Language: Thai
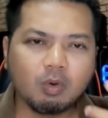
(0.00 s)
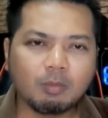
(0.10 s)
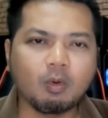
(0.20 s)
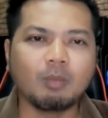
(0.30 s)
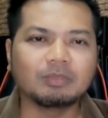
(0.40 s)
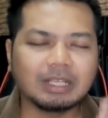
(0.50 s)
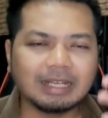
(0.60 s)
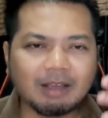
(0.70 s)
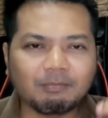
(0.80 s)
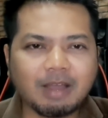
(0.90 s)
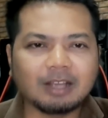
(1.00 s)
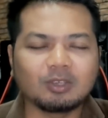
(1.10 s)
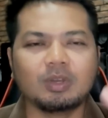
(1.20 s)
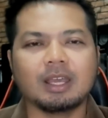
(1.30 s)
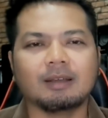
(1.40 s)
พวกผมที่นั่งฟัง
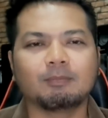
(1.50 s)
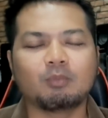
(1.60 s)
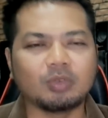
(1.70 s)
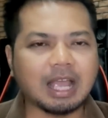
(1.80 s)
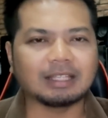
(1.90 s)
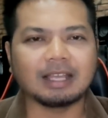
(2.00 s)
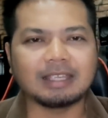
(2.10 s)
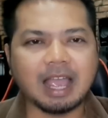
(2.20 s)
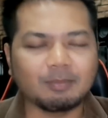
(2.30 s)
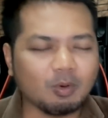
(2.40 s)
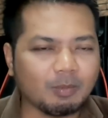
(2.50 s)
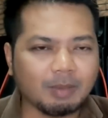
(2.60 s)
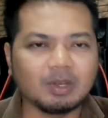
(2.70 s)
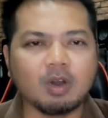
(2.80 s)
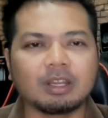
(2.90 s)
อยู่เนี่ย ปู่ย่าตายายพ่อ
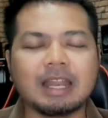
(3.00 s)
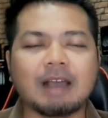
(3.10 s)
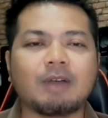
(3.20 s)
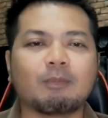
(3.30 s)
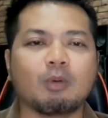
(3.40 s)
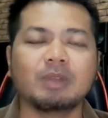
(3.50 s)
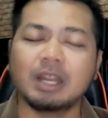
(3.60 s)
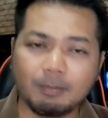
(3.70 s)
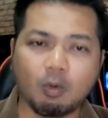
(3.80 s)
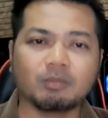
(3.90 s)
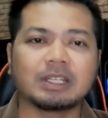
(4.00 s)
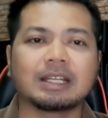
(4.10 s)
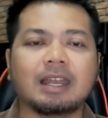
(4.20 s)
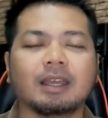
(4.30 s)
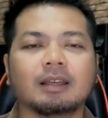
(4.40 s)
แม่พี่น้องที่นั่งฟังผมเนี่ยและผม
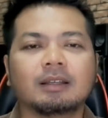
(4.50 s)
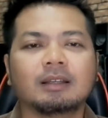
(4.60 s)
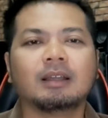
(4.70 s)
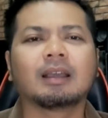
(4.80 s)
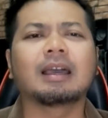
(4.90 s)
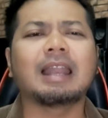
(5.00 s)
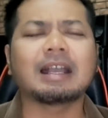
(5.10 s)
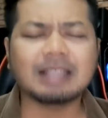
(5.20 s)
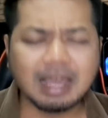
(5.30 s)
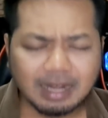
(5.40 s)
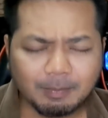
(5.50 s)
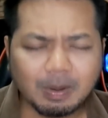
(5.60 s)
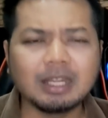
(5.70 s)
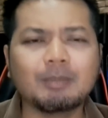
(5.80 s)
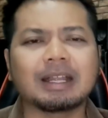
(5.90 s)
เช่นกันเนี่ยก็รักชาติรัก
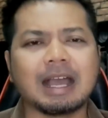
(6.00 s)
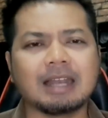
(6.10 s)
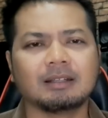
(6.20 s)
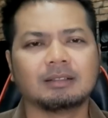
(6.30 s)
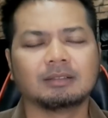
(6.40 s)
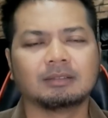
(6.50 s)
แผ่นดินเหมือนกัน